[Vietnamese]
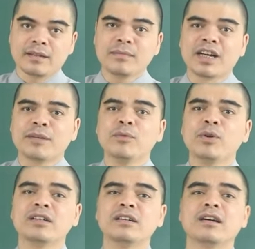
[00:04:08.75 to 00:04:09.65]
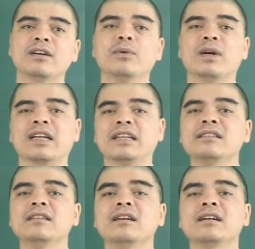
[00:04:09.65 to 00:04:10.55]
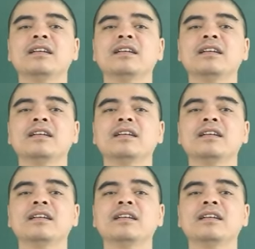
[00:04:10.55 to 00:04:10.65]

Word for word: Bởi cái mùi hương của cái nén hương